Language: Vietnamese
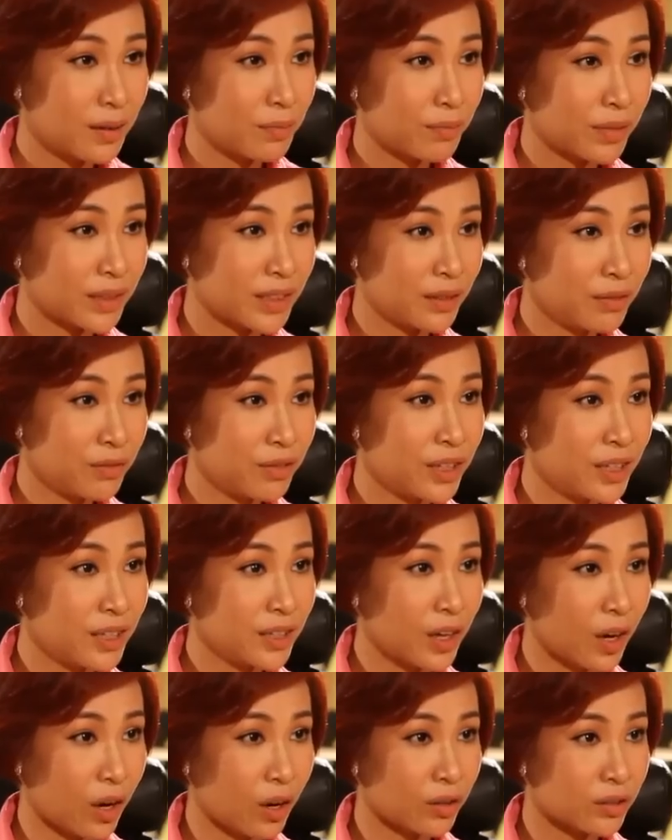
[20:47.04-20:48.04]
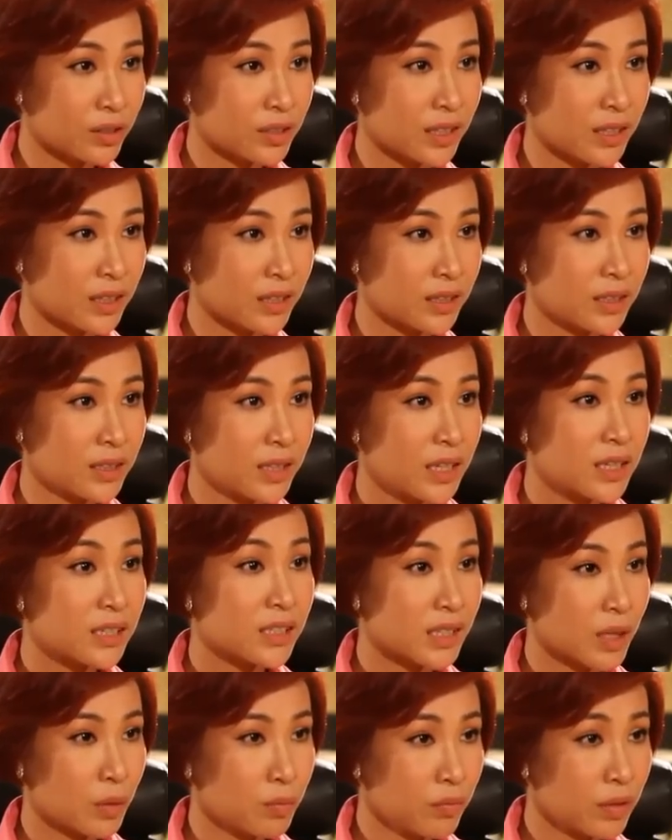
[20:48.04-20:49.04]
mà diễn viên họ sẽ
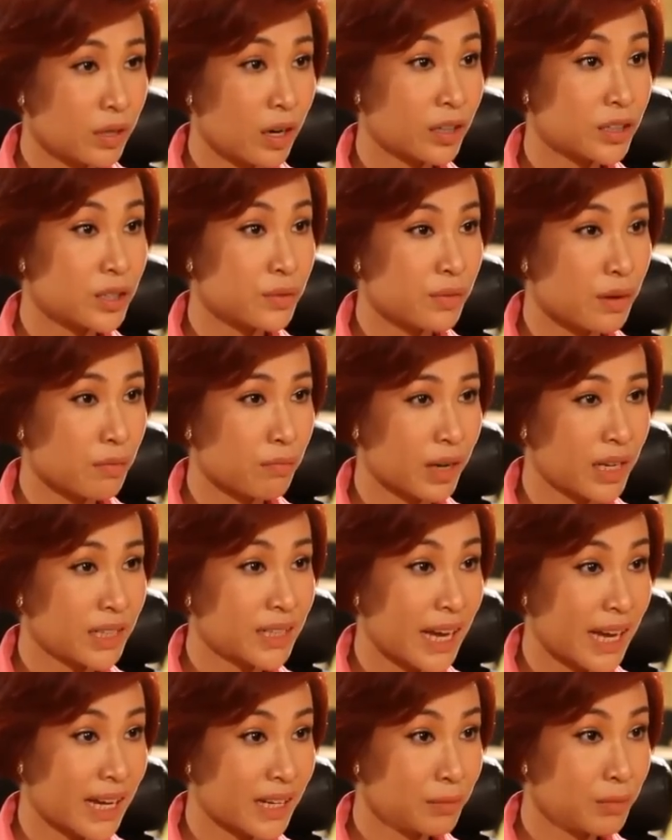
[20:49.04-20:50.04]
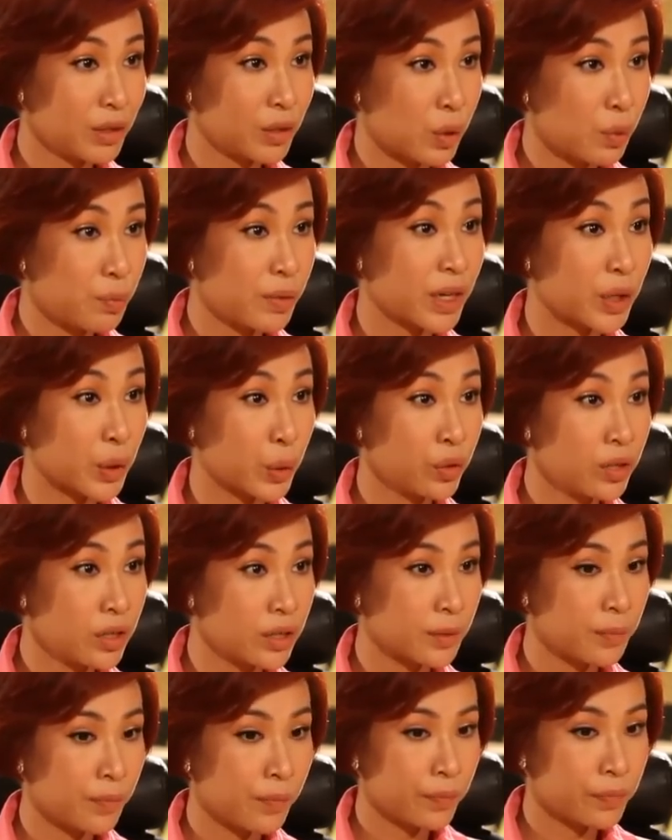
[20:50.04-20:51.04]
sống ở đó trong vòng mấy tháng mình cũng hiểu
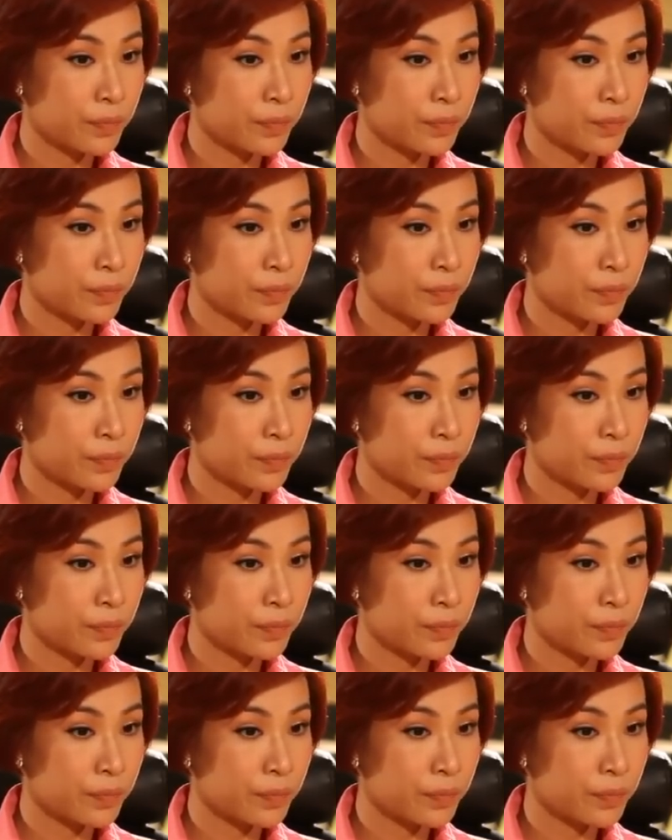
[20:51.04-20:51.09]
được